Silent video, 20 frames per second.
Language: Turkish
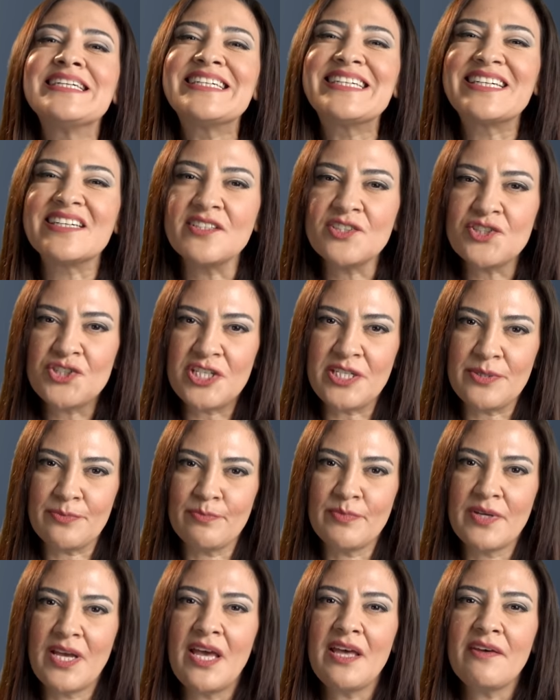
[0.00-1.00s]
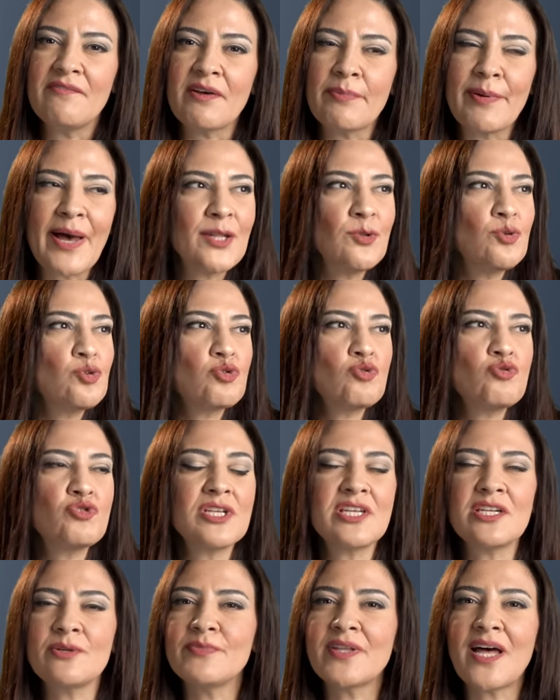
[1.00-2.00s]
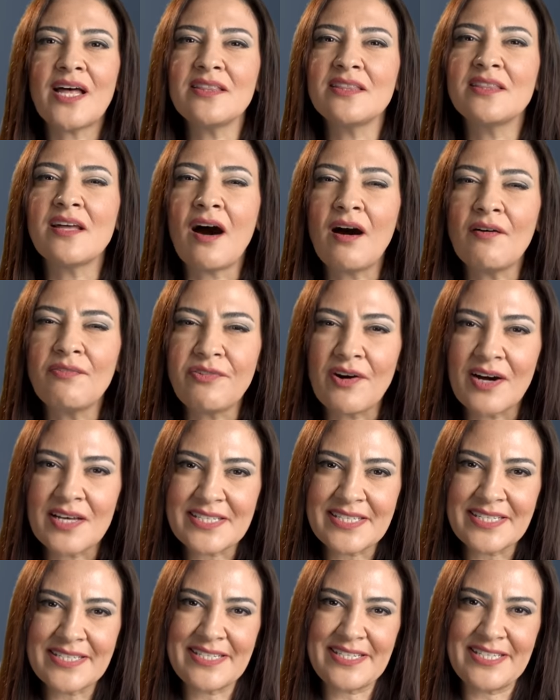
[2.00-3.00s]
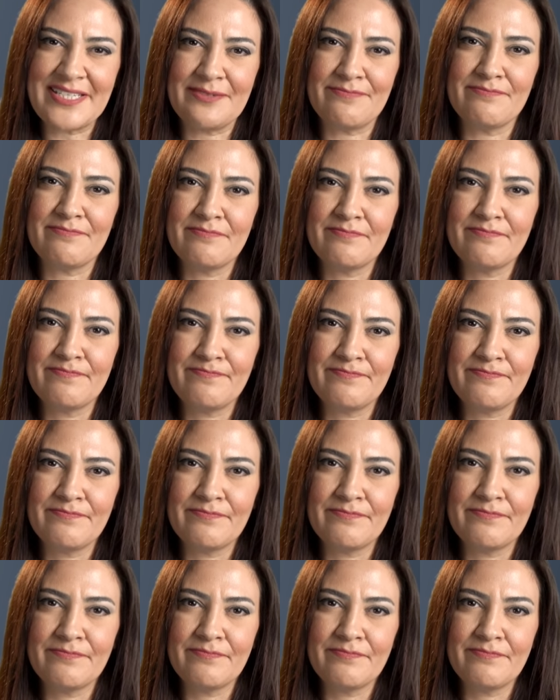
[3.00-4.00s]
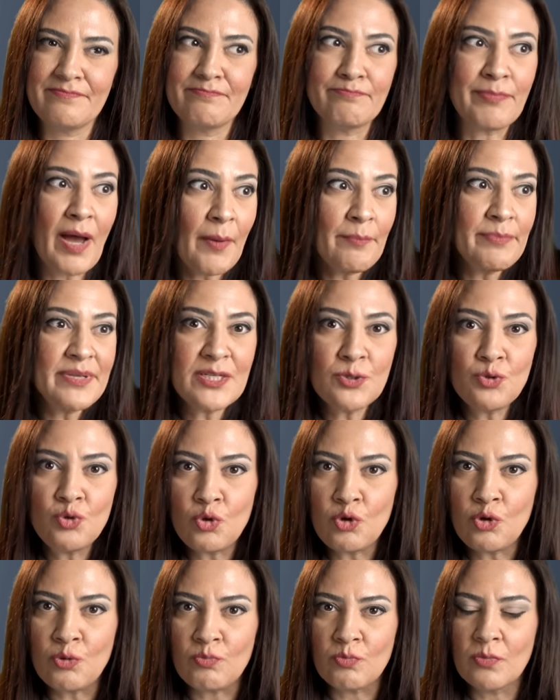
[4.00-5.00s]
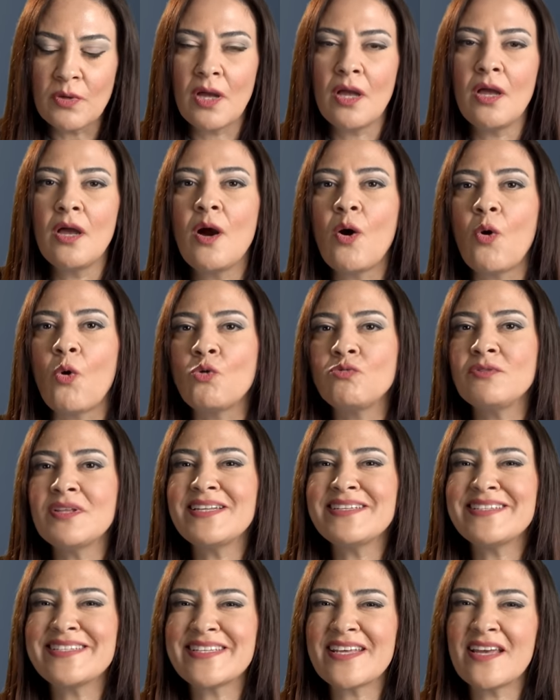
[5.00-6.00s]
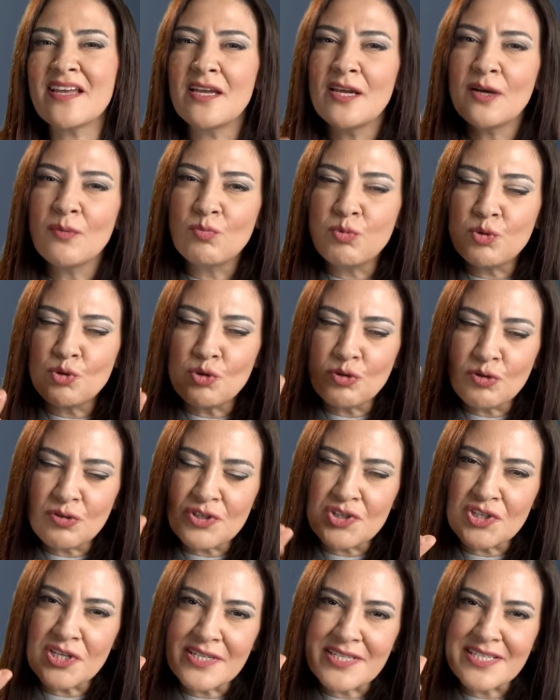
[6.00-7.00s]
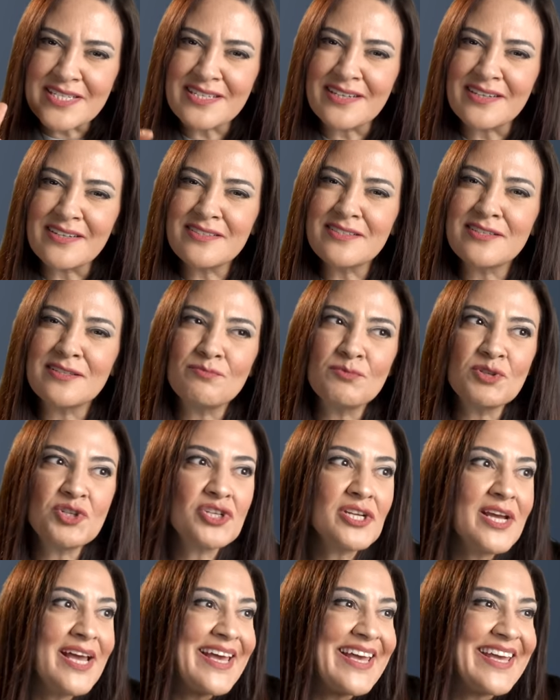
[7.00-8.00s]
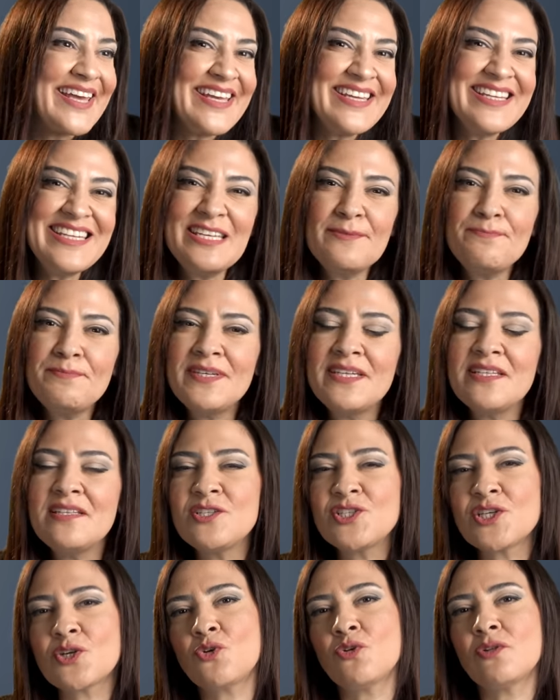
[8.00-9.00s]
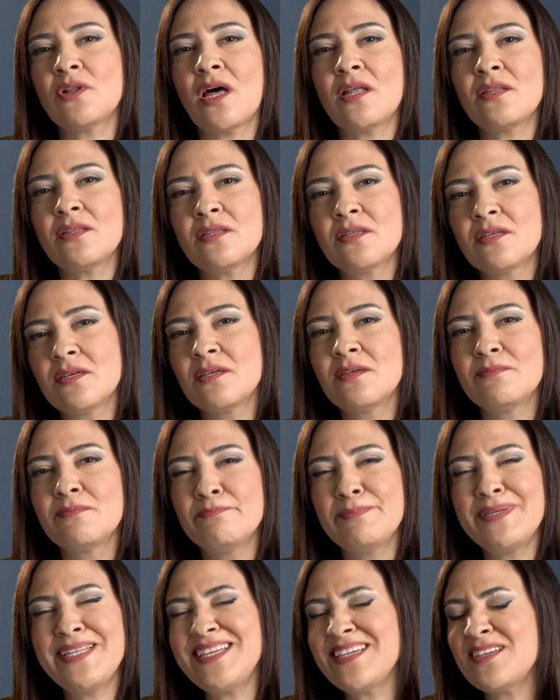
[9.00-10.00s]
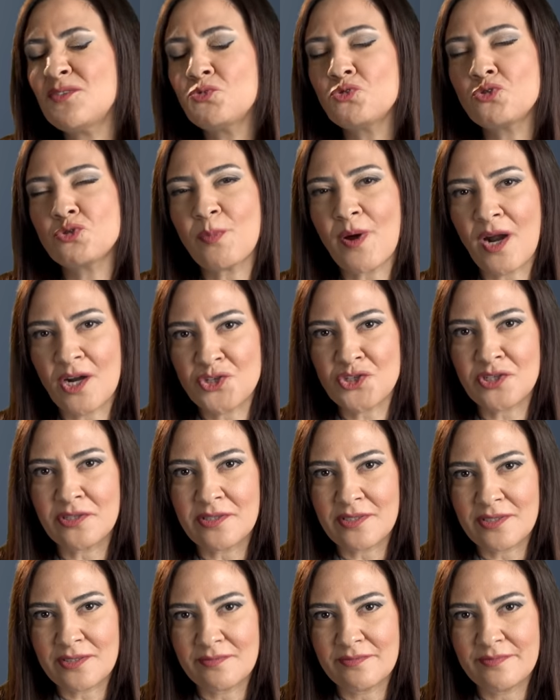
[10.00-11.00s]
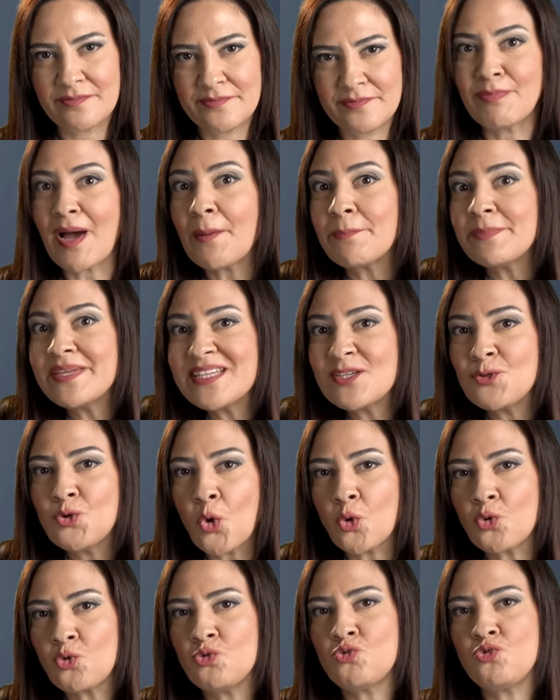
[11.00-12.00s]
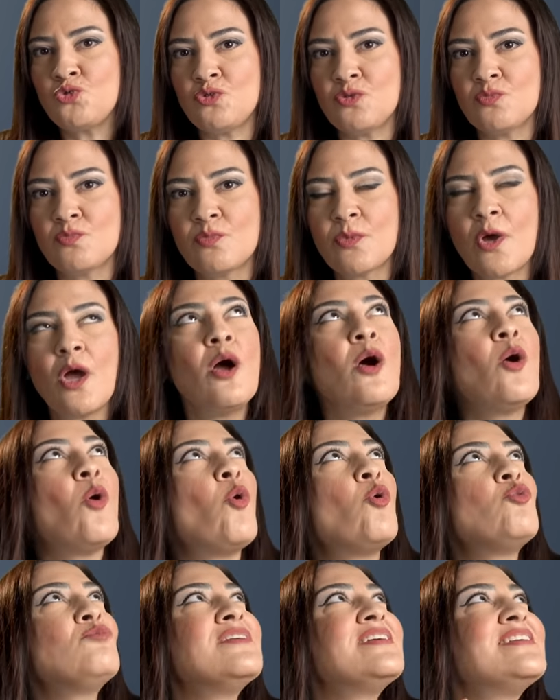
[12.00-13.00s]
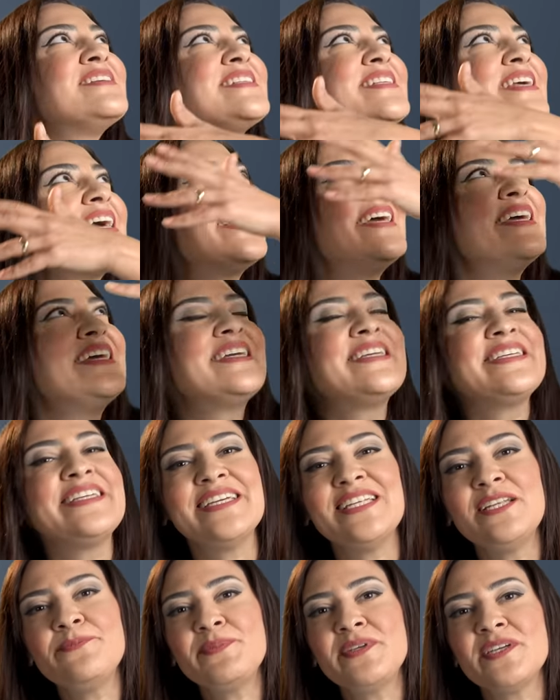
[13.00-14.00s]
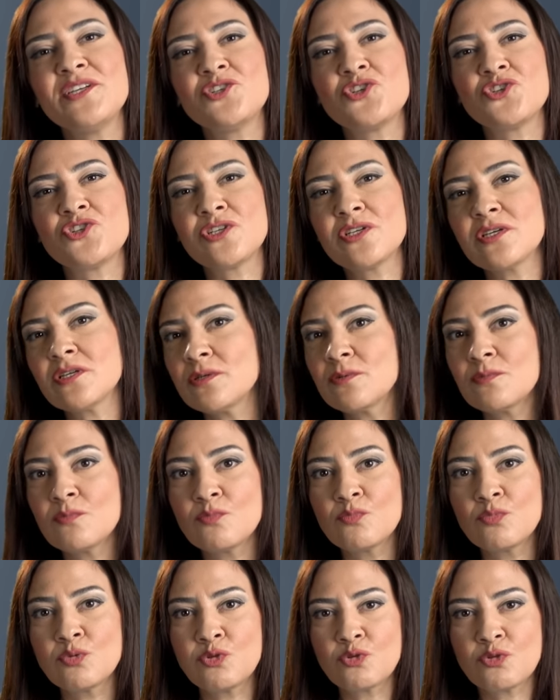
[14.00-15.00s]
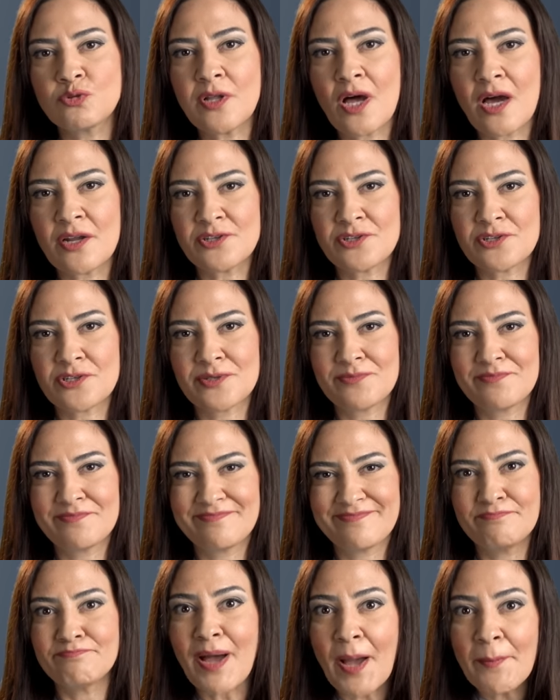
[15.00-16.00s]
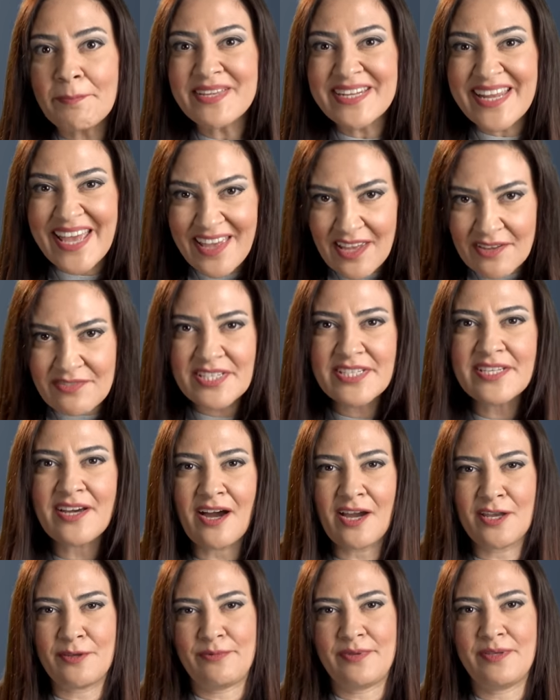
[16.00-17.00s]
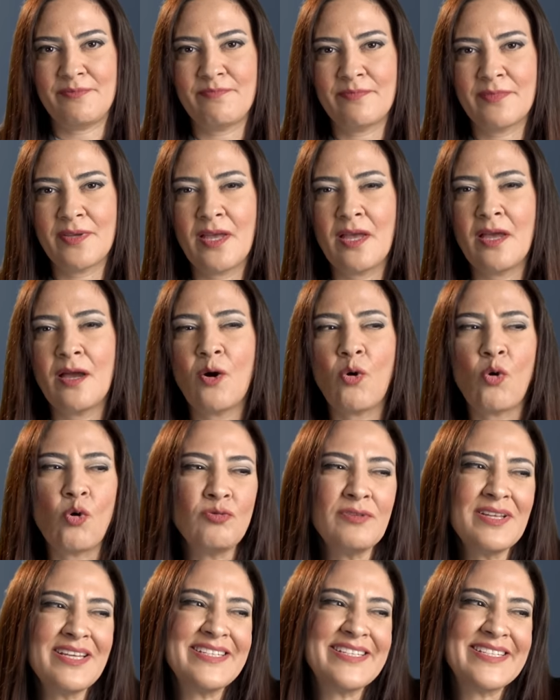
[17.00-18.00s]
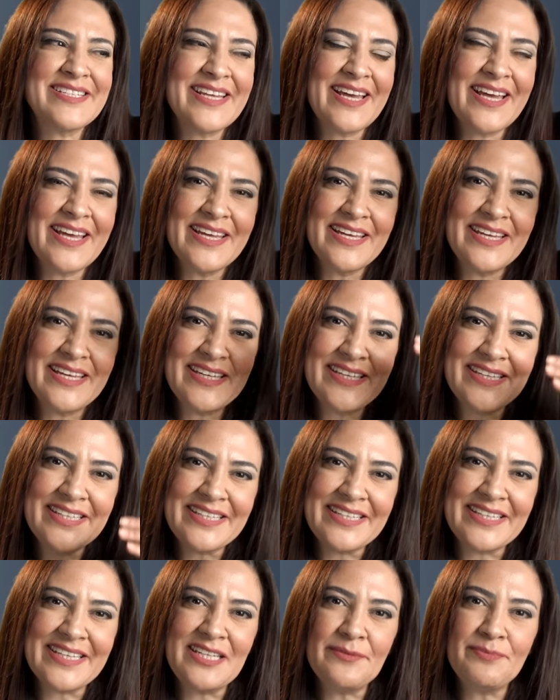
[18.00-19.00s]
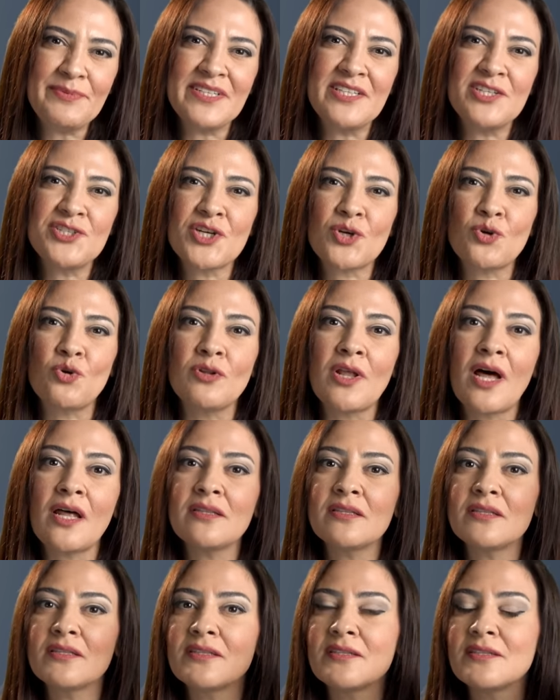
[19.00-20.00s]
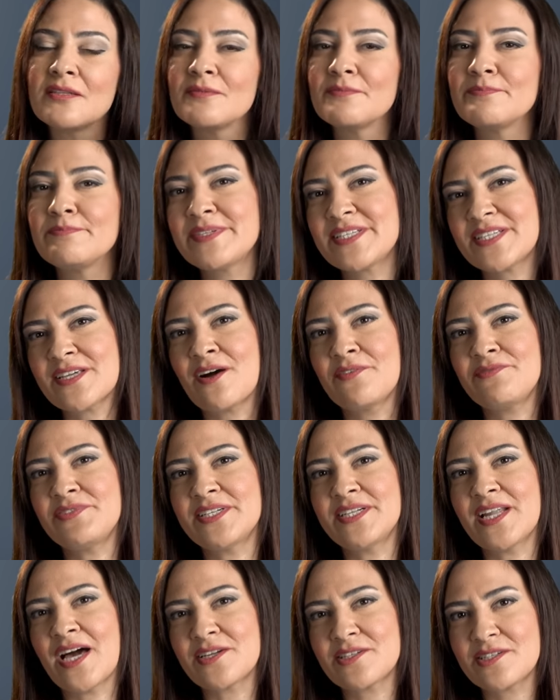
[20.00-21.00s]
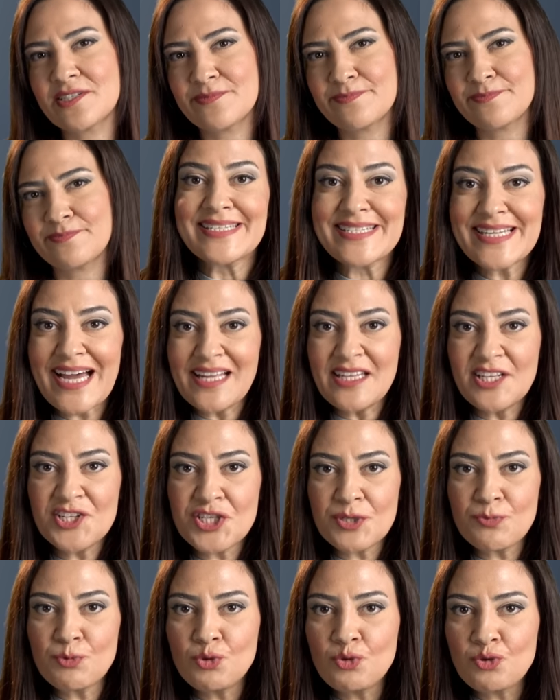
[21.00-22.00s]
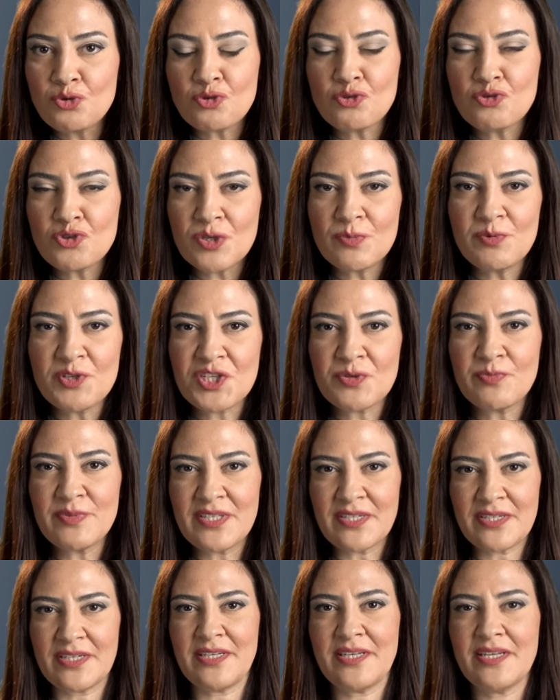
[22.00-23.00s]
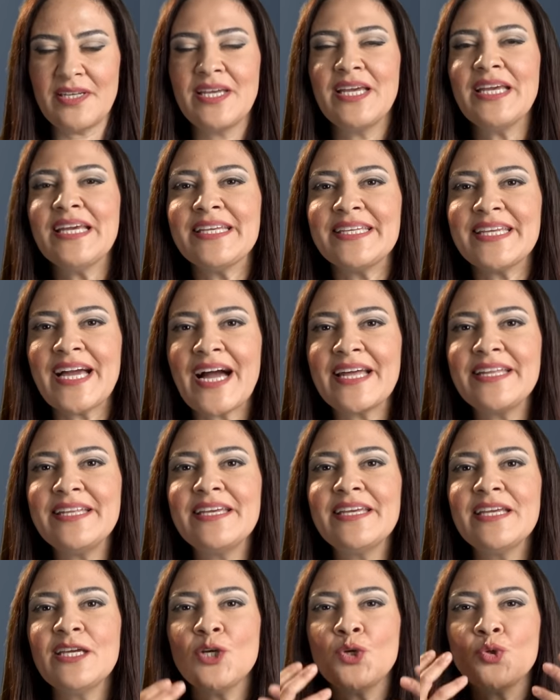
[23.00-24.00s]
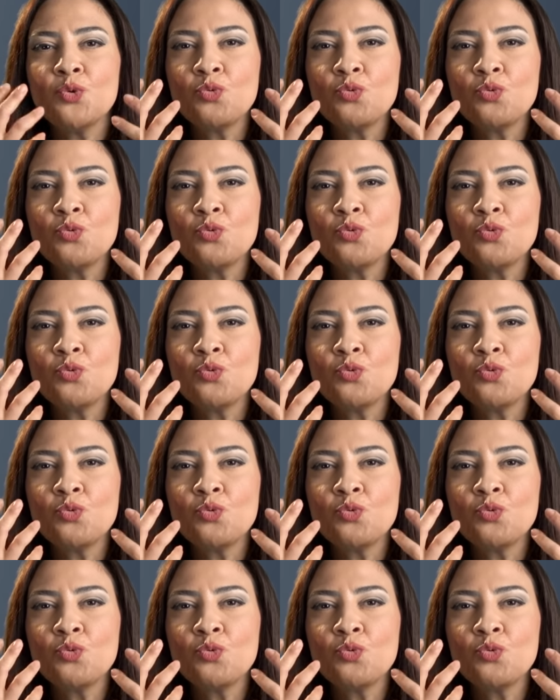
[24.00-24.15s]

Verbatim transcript: kalıcıyım ve ben düşüncelerimden daha fazlasıyım. Ben bir gölüm. Onlar ise bu gölün içerisine atılmış, eriyip gidecek olan minik tuz parçaları. Ben bir gökyüzüyüm. Onlar ise gelip geçici bulutlar. Ben bir ev sahibiyim. Onlar ise gelip gidecek olan misafirler. Sadece bu düşünce biçimi dahi yani